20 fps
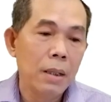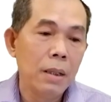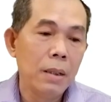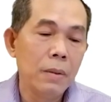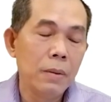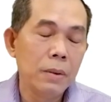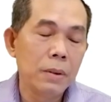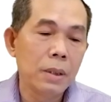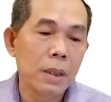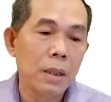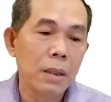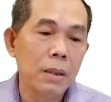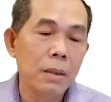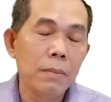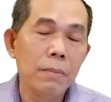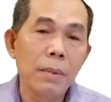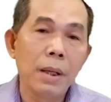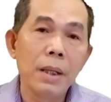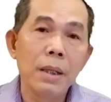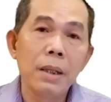lưu
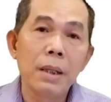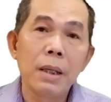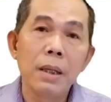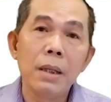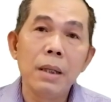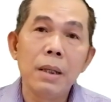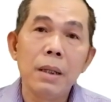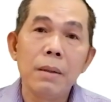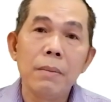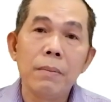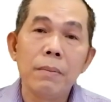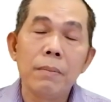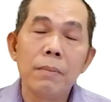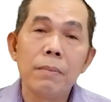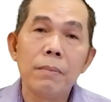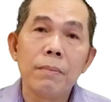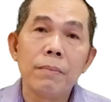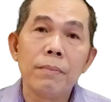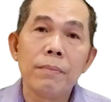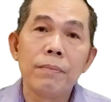trữ mấy cái
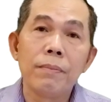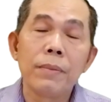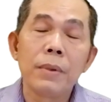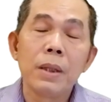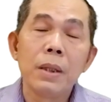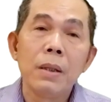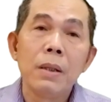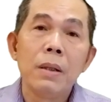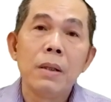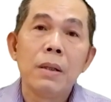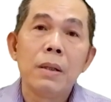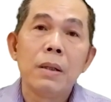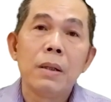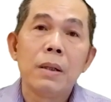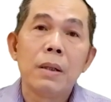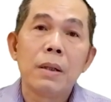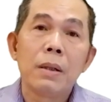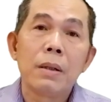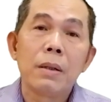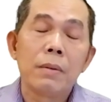
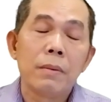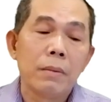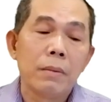ờ,